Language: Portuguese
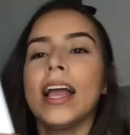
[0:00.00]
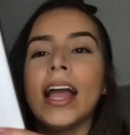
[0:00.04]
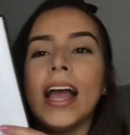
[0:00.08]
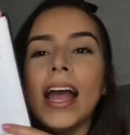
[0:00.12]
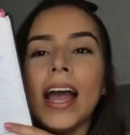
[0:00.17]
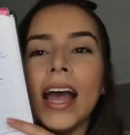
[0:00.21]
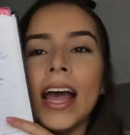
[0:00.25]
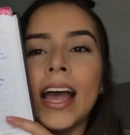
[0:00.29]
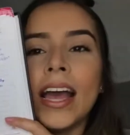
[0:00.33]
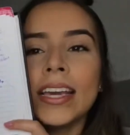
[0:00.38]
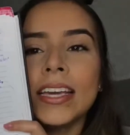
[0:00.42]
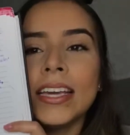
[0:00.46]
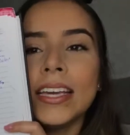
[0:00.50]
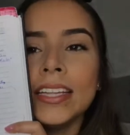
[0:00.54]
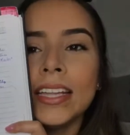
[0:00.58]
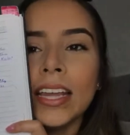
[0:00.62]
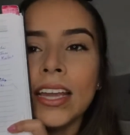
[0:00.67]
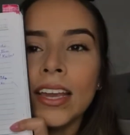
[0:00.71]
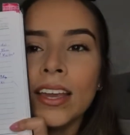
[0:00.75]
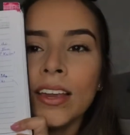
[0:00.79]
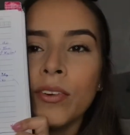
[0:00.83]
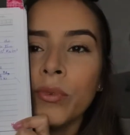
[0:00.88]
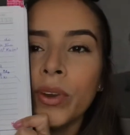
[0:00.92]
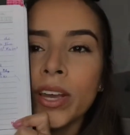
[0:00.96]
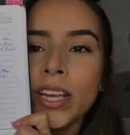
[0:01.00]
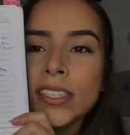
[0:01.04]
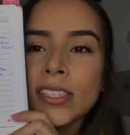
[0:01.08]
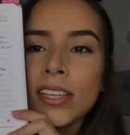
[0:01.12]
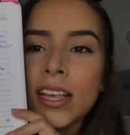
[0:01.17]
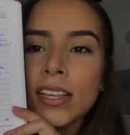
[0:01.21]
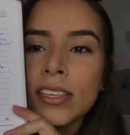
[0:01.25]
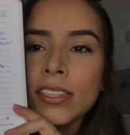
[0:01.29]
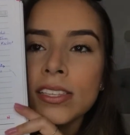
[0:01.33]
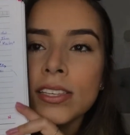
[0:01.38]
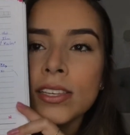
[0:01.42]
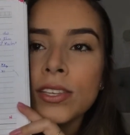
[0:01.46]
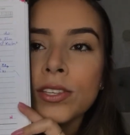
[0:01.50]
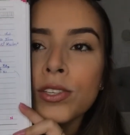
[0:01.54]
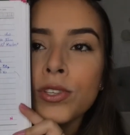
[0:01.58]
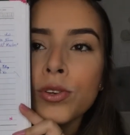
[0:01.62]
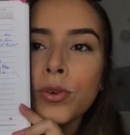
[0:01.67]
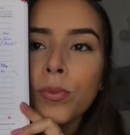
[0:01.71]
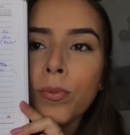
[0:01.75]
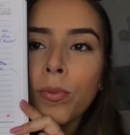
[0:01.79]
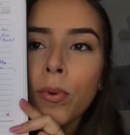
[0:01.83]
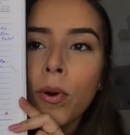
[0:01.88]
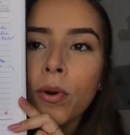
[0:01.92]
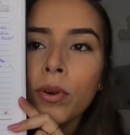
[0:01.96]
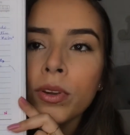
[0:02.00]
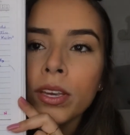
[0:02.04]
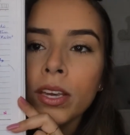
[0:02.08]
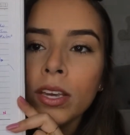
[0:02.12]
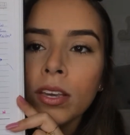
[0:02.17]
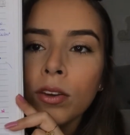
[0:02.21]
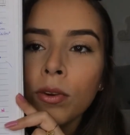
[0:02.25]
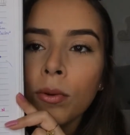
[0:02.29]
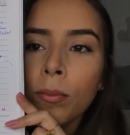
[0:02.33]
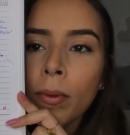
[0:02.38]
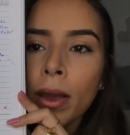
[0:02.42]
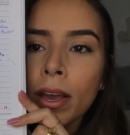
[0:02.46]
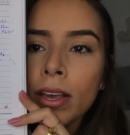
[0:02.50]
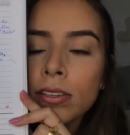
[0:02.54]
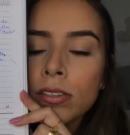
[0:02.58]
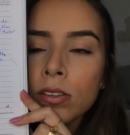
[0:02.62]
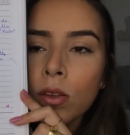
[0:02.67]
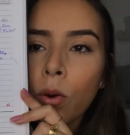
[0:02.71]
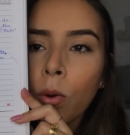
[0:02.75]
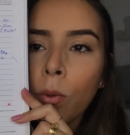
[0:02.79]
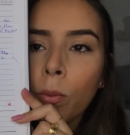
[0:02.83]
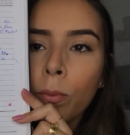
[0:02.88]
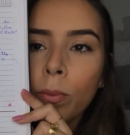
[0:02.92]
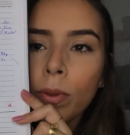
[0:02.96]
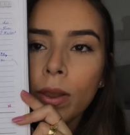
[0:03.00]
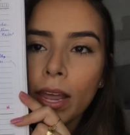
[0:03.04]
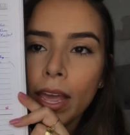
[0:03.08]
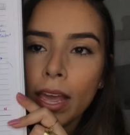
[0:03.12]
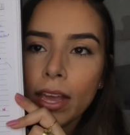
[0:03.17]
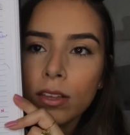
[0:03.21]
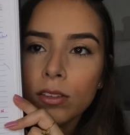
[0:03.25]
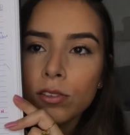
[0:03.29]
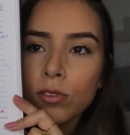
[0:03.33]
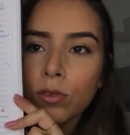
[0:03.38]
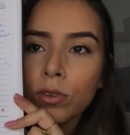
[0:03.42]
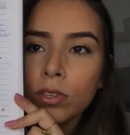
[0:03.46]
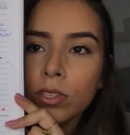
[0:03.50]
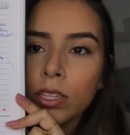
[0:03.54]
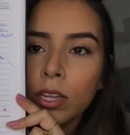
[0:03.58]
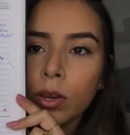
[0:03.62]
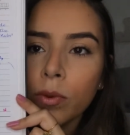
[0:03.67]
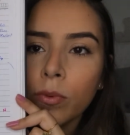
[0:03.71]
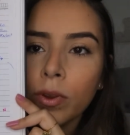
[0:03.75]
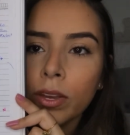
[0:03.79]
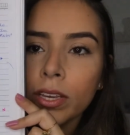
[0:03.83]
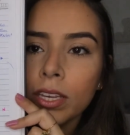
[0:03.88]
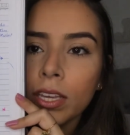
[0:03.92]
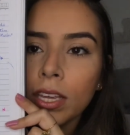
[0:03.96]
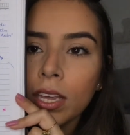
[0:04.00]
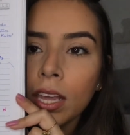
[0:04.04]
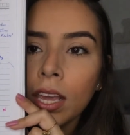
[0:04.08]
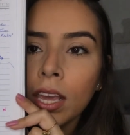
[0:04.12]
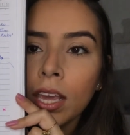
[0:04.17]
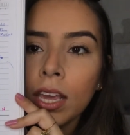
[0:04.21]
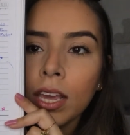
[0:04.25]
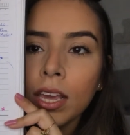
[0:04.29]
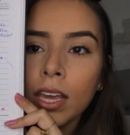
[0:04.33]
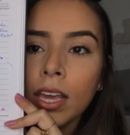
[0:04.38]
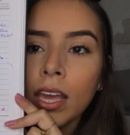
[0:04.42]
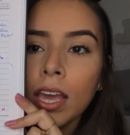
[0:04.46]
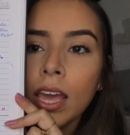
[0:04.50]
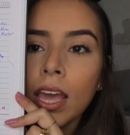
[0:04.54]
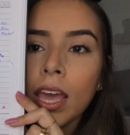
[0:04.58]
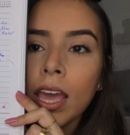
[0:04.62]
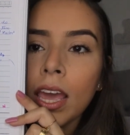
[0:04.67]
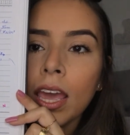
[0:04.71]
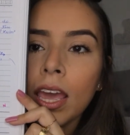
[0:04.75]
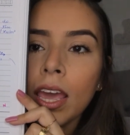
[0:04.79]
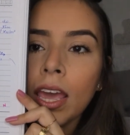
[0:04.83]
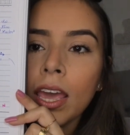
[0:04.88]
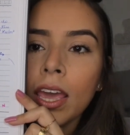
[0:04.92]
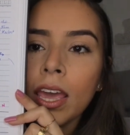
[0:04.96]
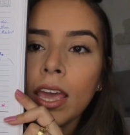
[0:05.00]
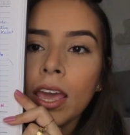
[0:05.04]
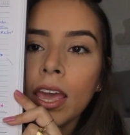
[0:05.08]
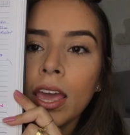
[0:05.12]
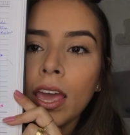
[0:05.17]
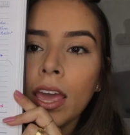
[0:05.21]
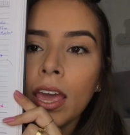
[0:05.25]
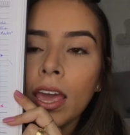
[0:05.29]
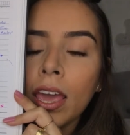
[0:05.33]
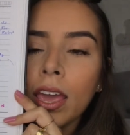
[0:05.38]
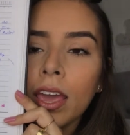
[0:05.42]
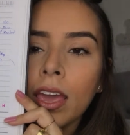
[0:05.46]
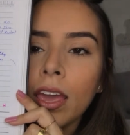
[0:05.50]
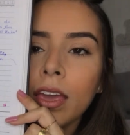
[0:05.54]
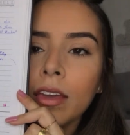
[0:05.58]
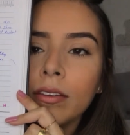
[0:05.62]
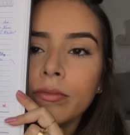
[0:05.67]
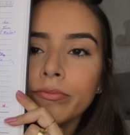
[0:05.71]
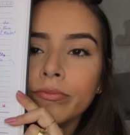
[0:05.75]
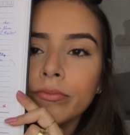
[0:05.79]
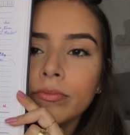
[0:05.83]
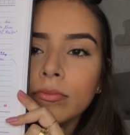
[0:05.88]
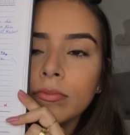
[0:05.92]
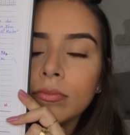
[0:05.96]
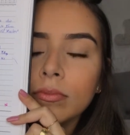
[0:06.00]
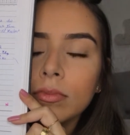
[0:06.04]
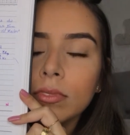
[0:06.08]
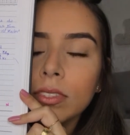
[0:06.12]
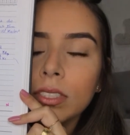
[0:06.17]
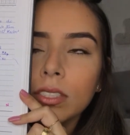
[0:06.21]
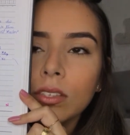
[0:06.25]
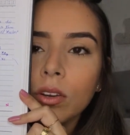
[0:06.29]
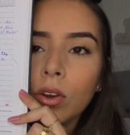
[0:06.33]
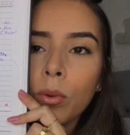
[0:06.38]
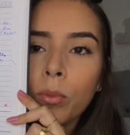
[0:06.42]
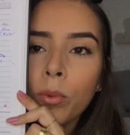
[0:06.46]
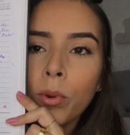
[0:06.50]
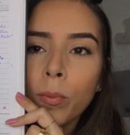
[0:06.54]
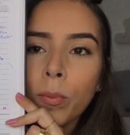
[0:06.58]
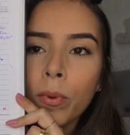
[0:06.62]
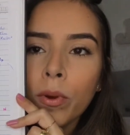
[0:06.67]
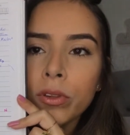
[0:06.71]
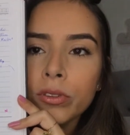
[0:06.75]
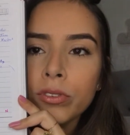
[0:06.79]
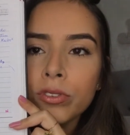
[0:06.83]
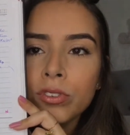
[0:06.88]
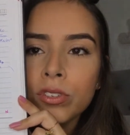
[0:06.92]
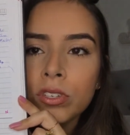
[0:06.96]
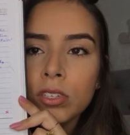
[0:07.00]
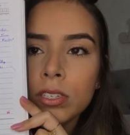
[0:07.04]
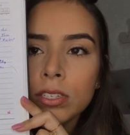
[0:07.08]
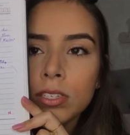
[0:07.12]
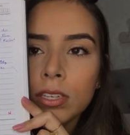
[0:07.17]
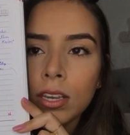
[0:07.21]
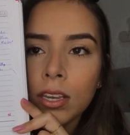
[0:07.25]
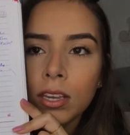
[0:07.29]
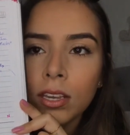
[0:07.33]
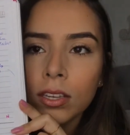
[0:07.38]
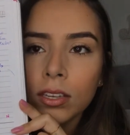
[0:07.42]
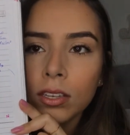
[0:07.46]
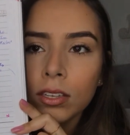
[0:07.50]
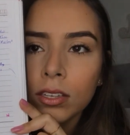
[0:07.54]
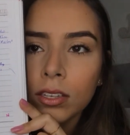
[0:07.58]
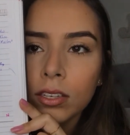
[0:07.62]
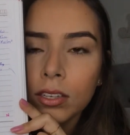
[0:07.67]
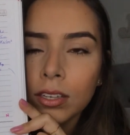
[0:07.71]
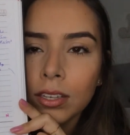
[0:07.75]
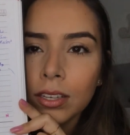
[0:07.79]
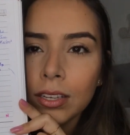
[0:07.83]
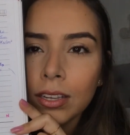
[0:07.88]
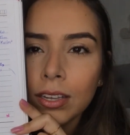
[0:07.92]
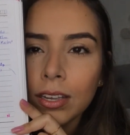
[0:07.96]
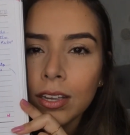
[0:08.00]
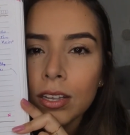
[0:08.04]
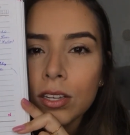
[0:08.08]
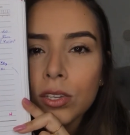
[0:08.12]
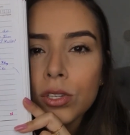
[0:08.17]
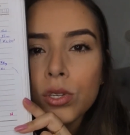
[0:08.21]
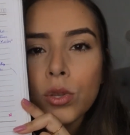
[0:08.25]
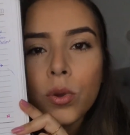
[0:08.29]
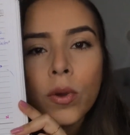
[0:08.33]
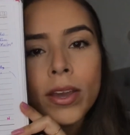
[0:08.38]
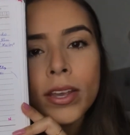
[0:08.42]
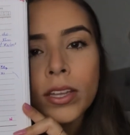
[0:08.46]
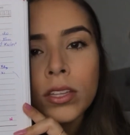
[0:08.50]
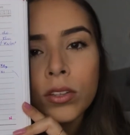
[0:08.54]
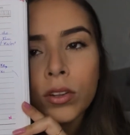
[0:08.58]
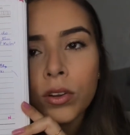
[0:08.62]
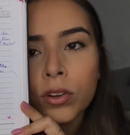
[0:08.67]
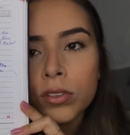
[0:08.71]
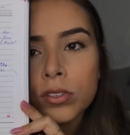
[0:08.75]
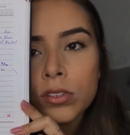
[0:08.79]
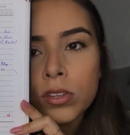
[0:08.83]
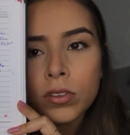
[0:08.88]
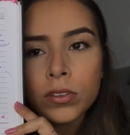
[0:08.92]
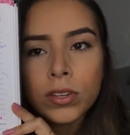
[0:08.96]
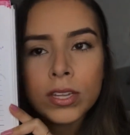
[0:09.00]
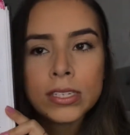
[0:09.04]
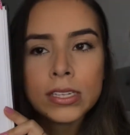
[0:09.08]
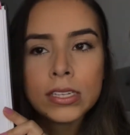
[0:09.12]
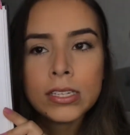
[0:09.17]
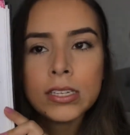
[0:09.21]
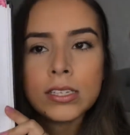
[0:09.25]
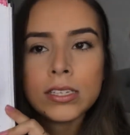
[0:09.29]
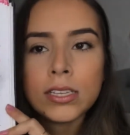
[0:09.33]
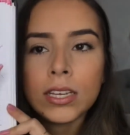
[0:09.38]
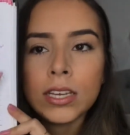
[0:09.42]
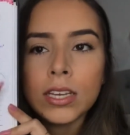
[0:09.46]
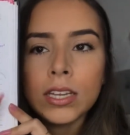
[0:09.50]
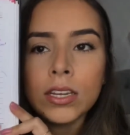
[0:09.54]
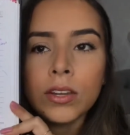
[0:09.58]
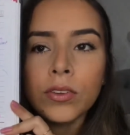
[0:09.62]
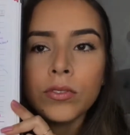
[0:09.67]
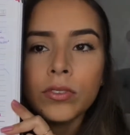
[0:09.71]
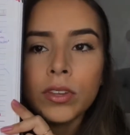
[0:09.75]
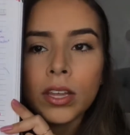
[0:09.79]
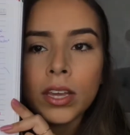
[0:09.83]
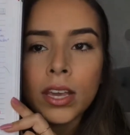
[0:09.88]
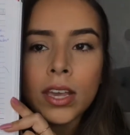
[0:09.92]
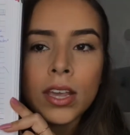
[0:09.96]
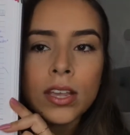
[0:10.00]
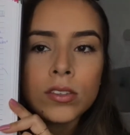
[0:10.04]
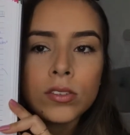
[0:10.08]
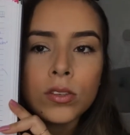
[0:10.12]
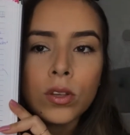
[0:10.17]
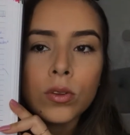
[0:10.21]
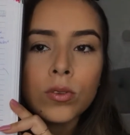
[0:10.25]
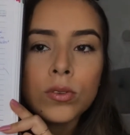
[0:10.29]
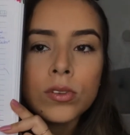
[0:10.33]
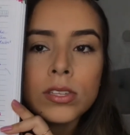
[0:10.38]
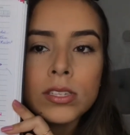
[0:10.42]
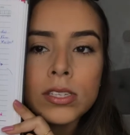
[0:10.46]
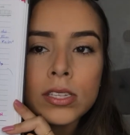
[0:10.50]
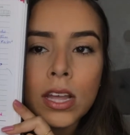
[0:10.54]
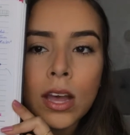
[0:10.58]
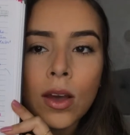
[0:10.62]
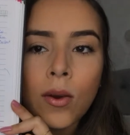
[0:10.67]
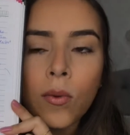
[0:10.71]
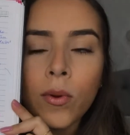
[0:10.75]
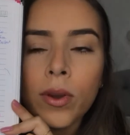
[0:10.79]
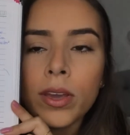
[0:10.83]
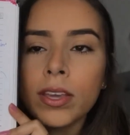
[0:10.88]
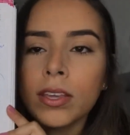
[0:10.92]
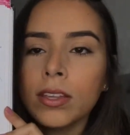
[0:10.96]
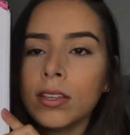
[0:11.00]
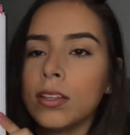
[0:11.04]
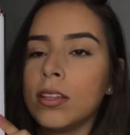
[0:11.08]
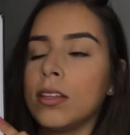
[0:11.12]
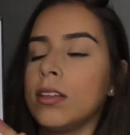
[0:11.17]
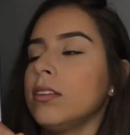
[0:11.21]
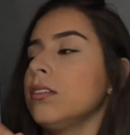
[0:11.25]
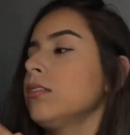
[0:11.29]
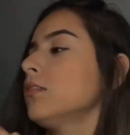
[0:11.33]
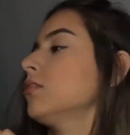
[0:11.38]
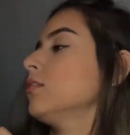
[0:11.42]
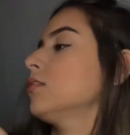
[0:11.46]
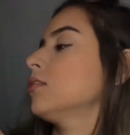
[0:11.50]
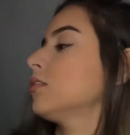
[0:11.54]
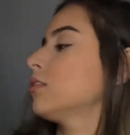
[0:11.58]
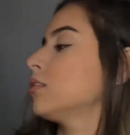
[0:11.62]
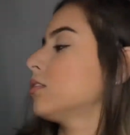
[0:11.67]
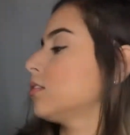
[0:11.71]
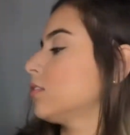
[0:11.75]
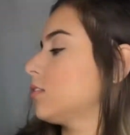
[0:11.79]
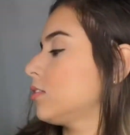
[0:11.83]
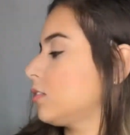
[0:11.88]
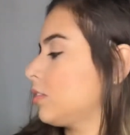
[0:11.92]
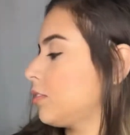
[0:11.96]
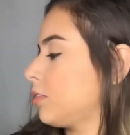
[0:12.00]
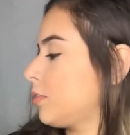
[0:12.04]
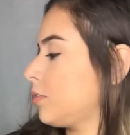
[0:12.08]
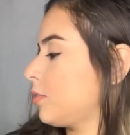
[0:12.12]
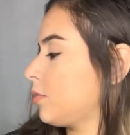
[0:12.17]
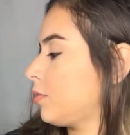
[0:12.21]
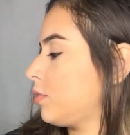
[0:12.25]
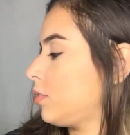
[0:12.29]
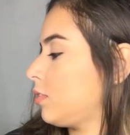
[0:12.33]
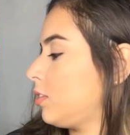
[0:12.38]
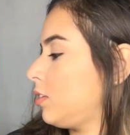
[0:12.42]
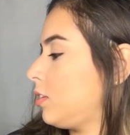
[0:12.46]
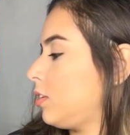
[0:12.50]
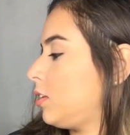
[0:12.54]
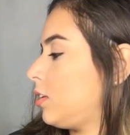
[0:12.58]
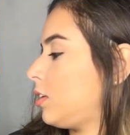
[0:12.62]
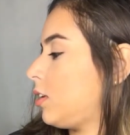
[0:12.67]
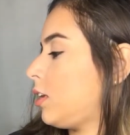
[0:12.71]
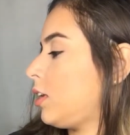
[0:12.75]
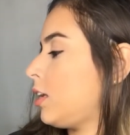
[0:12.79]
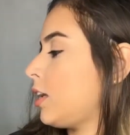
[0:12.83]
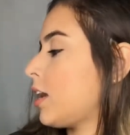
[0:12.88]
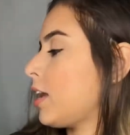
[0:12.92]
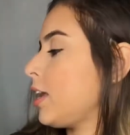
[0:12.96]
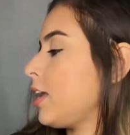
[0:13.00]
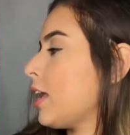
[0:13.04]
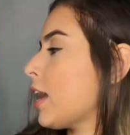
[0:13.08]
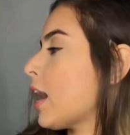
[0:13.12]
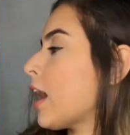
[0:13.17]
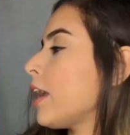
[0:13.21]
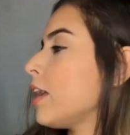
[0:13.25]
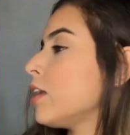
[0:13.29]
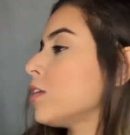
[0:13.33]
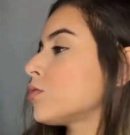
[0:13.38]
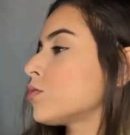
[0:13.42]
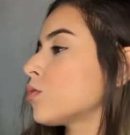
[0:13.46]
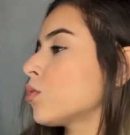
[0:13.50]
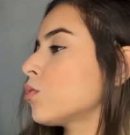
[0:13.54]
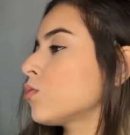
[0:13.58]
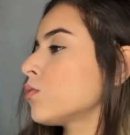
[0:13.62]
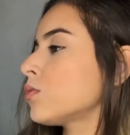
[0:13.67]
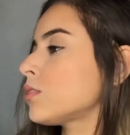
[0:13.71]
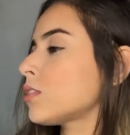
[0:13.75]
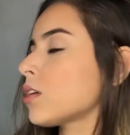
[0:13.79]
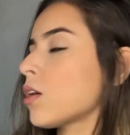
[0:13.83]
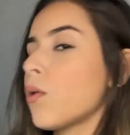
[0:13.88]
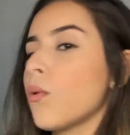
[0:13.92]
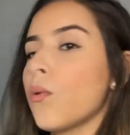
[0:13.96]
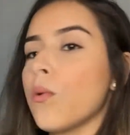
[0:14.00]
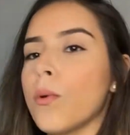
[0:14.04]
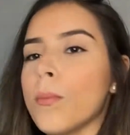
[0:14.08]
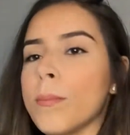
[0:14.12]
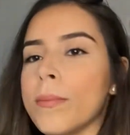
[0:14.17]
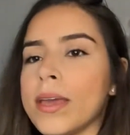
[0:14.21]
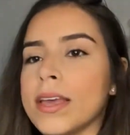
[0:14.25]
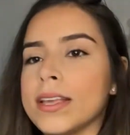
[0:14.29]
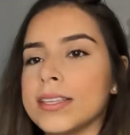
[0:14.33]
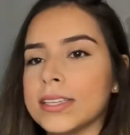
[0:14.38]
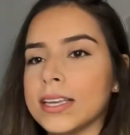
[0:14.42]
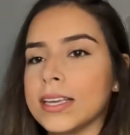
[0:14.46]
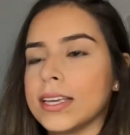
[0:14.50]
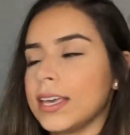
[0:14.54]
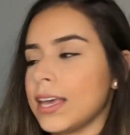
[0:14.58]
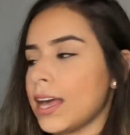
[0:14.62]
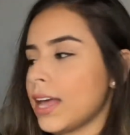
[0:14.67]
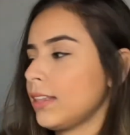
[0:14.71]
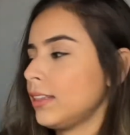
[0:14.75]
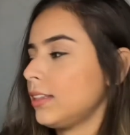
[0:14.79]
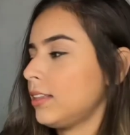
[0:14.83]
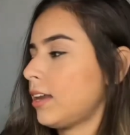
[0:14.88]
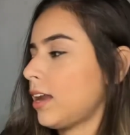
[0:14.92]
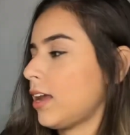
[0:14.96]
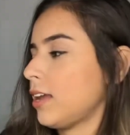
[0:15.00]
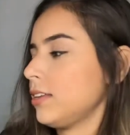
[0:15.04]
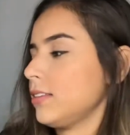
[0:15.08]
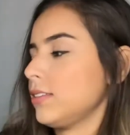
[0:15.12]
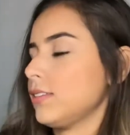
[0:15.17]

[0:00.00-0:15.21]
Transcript: Aqui tem um exercício um pouquinho mais complexo, então aqui é... Como eu posso dizer? Só a introdução do exercício, aqui não tem resolução ainda. E aí a resolução começa aqui atrás,